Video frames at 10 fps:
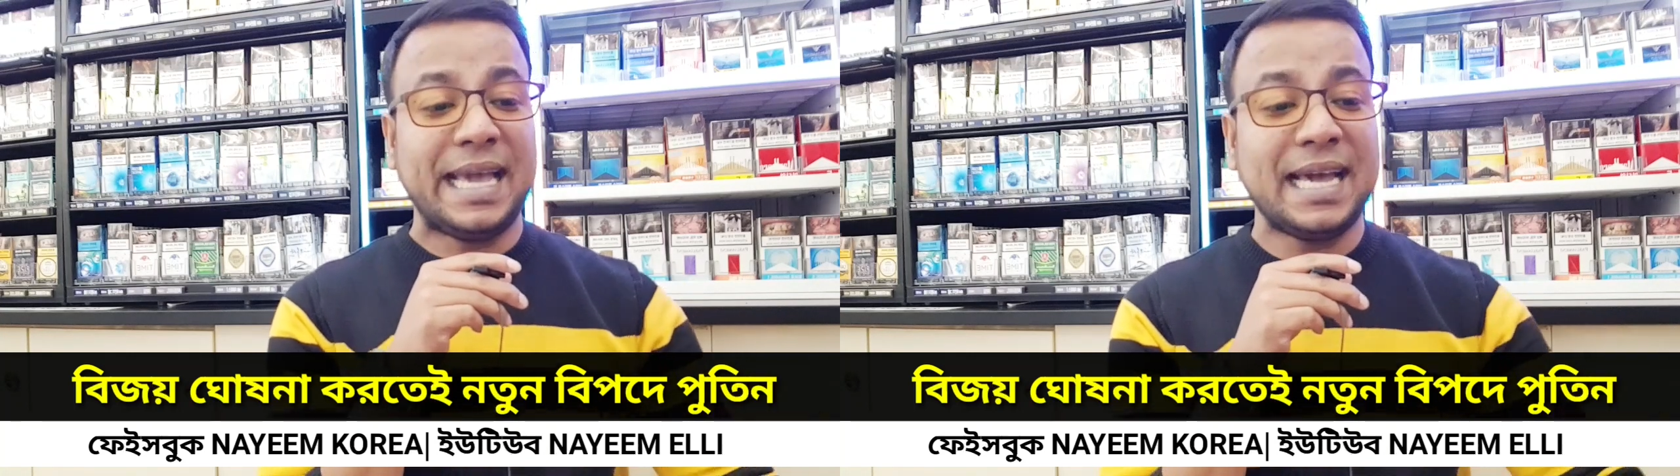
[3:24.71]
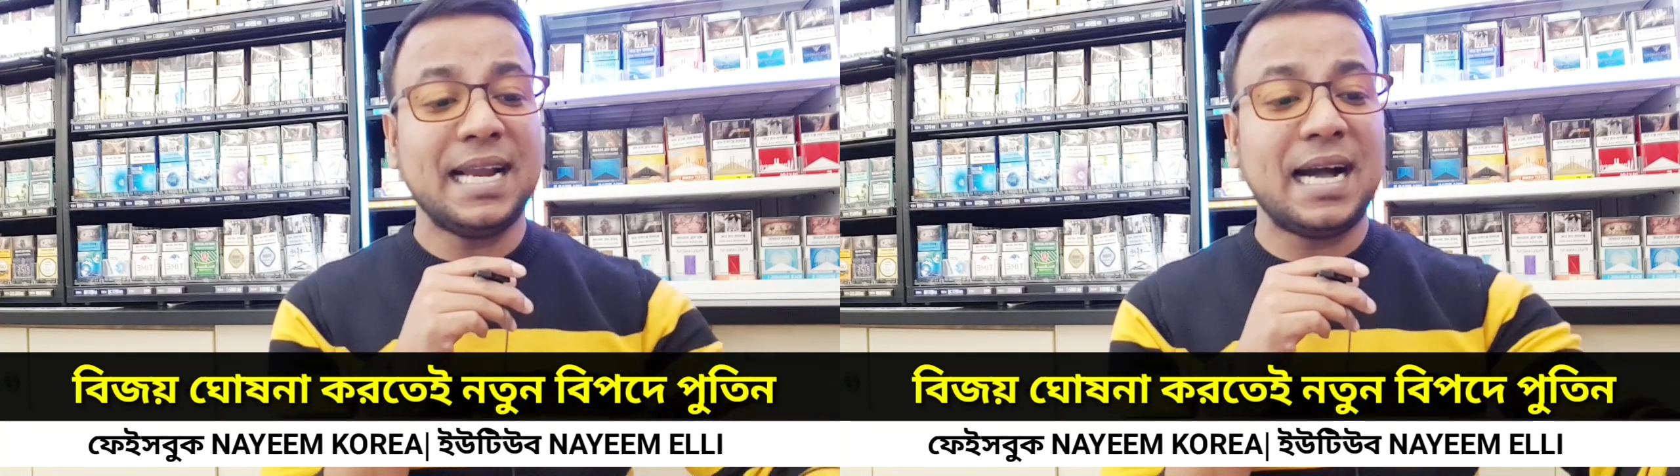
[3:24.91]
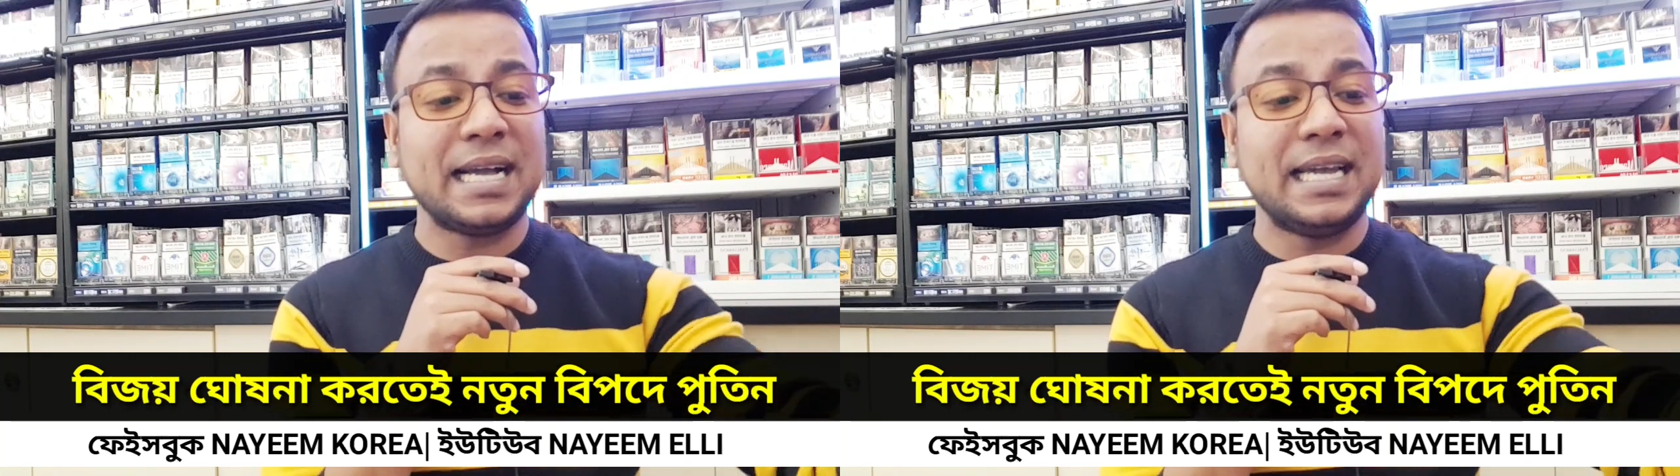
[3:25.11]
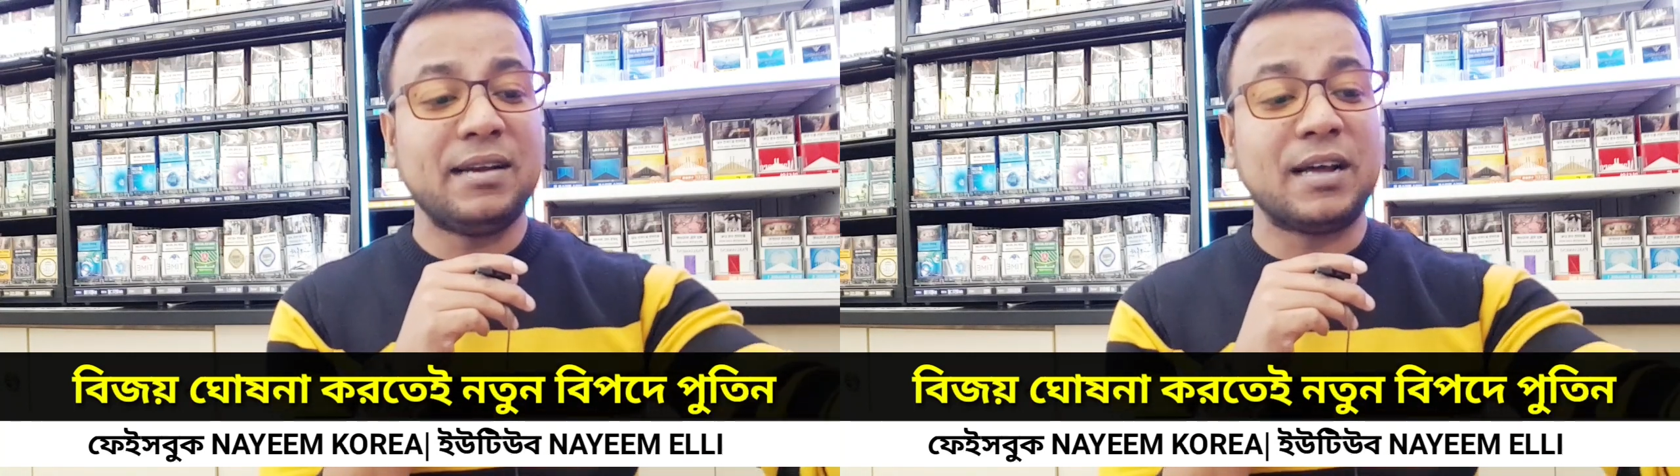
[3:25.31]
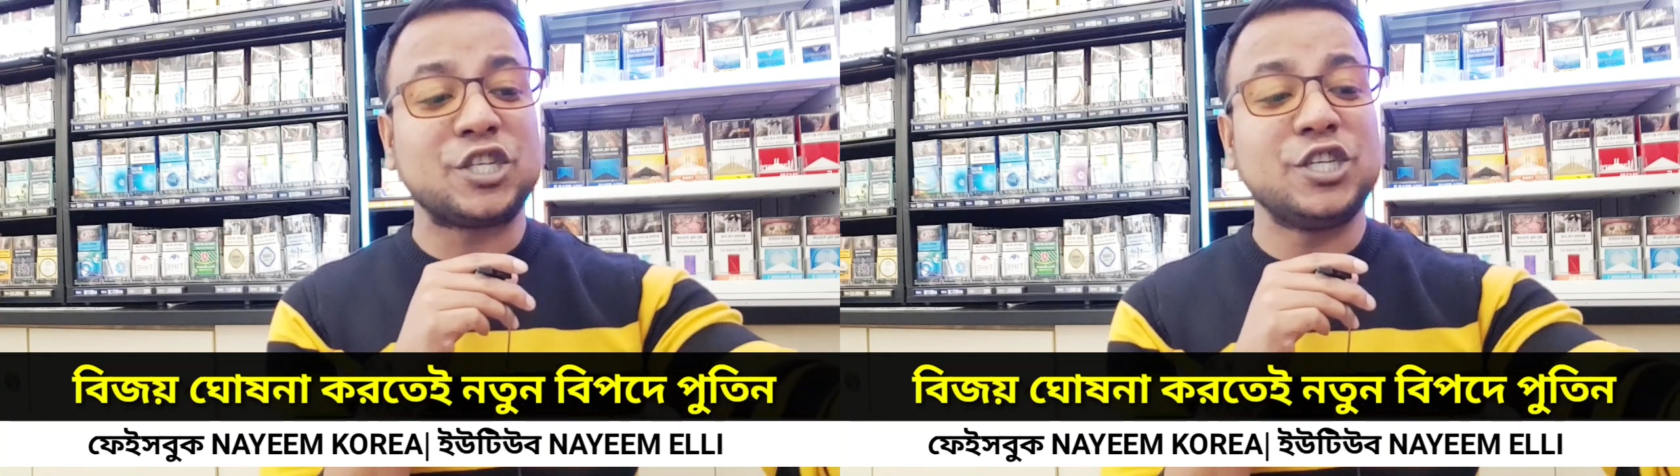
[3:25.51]
এর আগে
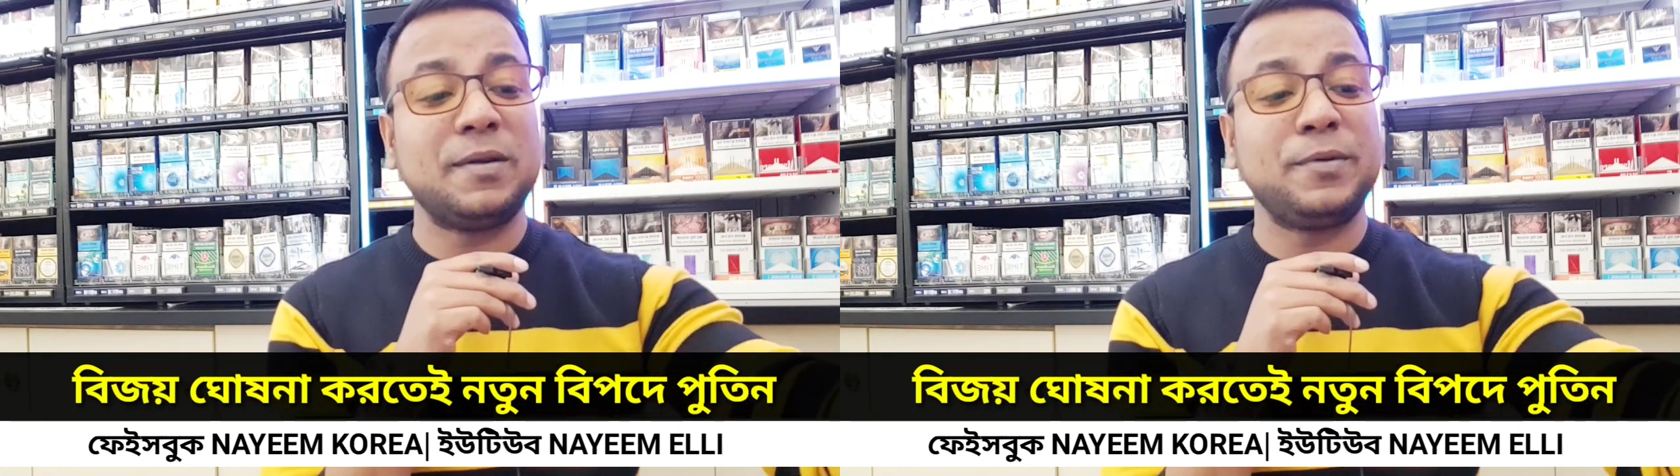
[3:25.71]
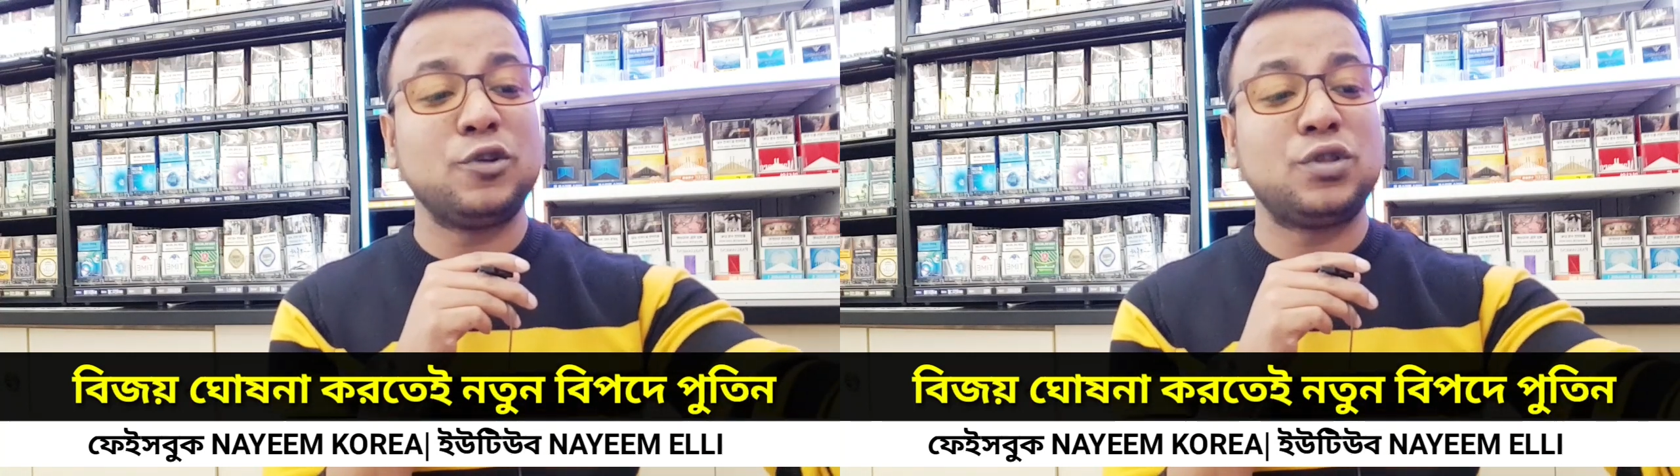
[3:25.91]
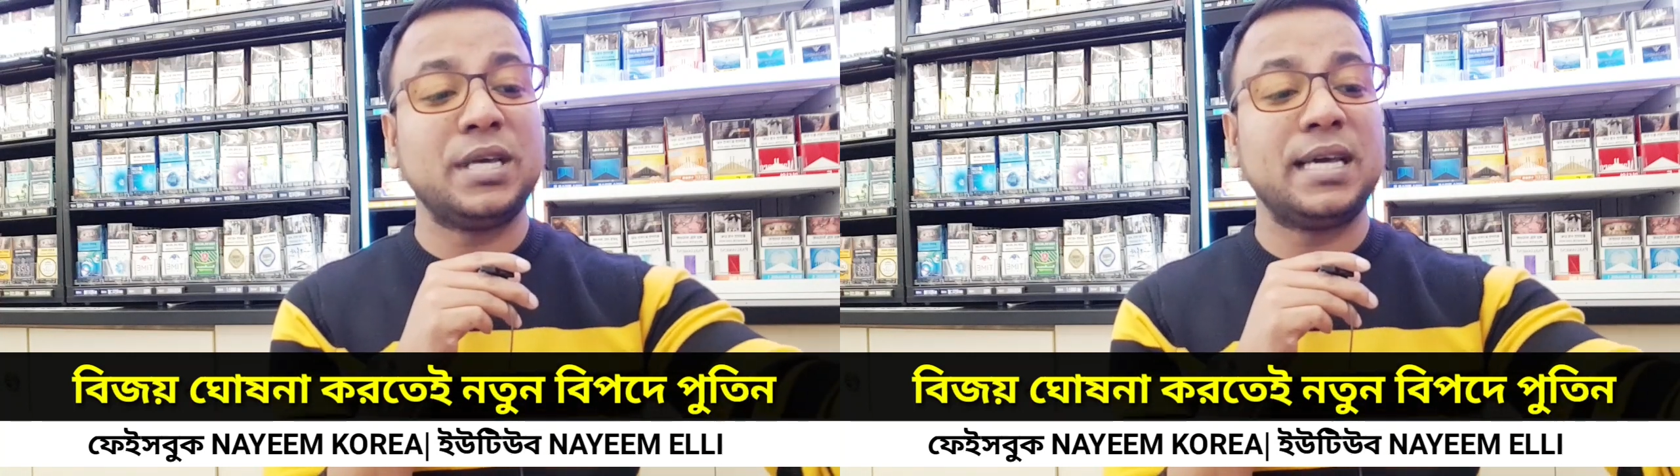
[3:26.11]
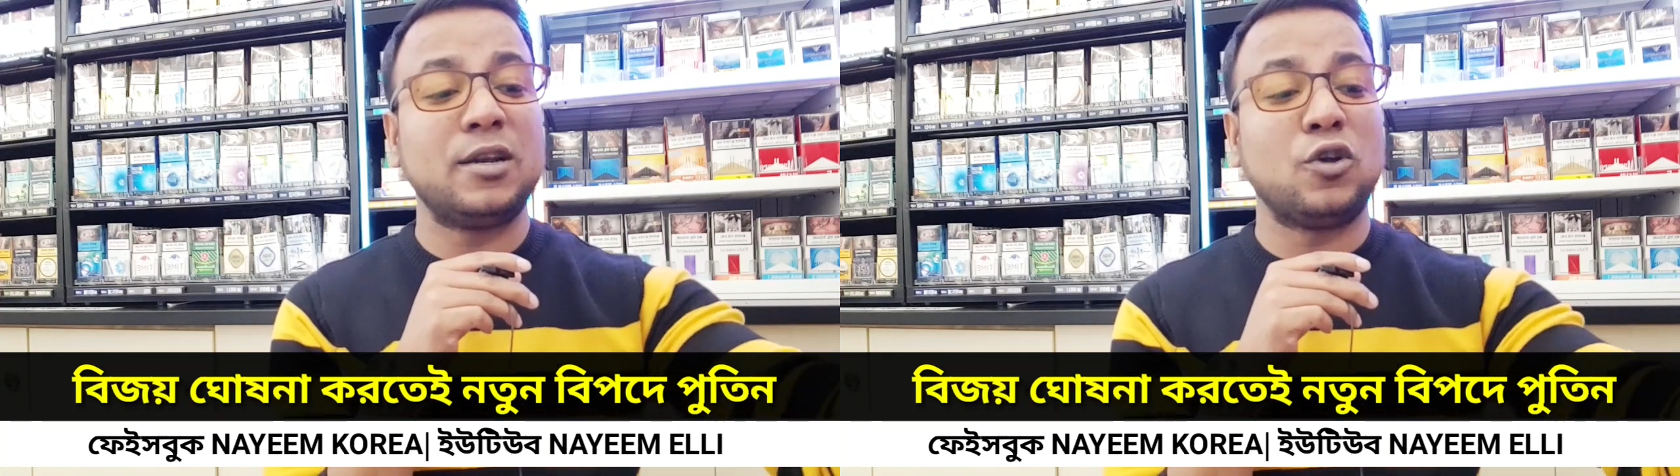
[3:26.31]
রাশিয়ার বিরুদ্ধে